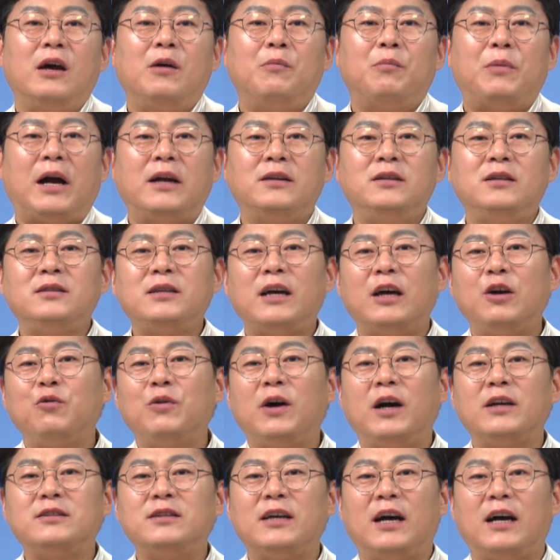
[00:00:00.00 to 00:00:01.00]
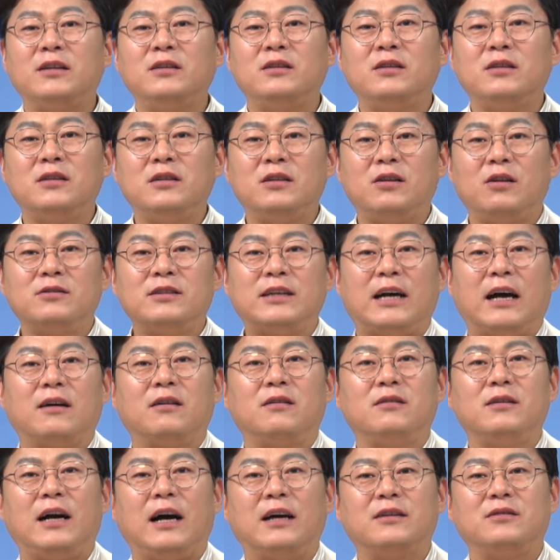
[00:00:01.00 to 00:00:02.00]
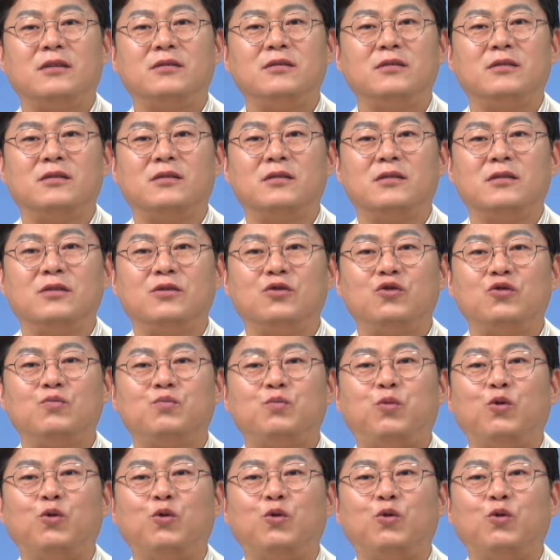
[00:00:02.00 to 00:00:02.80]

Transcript: 많이 사용하지 않는 이런 작은 가전들은